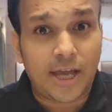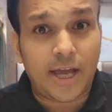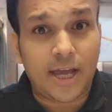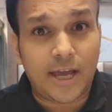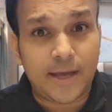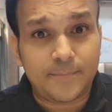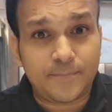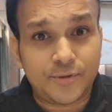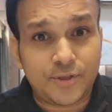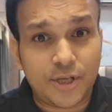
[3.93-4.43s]

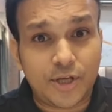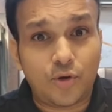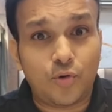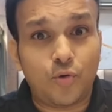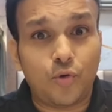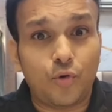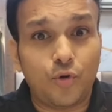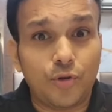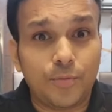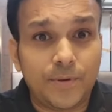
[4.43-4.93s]
ऐप से
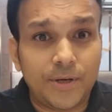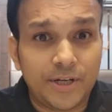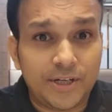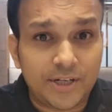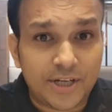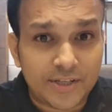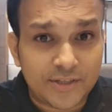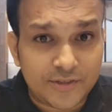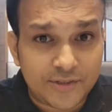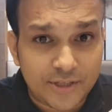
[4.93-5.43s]
कोई भी
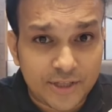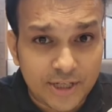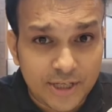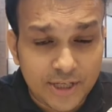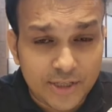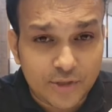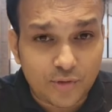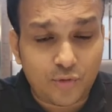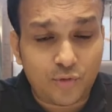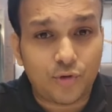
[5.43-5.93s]
टेस्ट
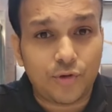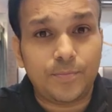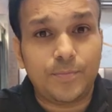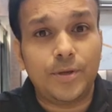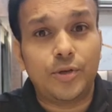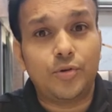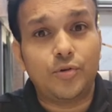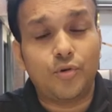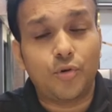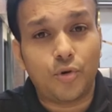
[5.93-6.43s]
सीरीज कोई
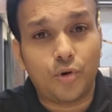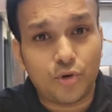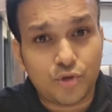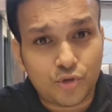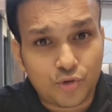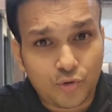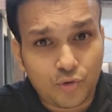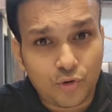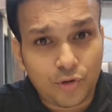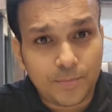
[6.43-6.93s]
भी
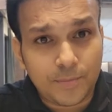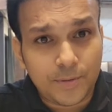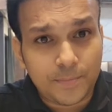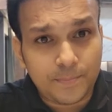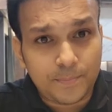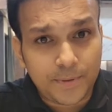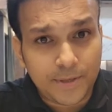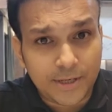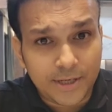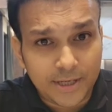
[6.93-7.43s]
कोर्स कोई भी
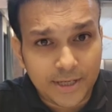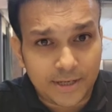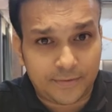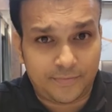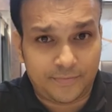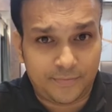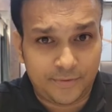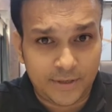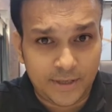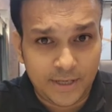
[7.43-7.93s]

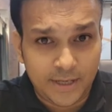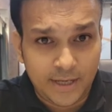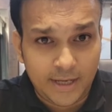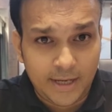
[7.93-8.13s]
पीडीएफ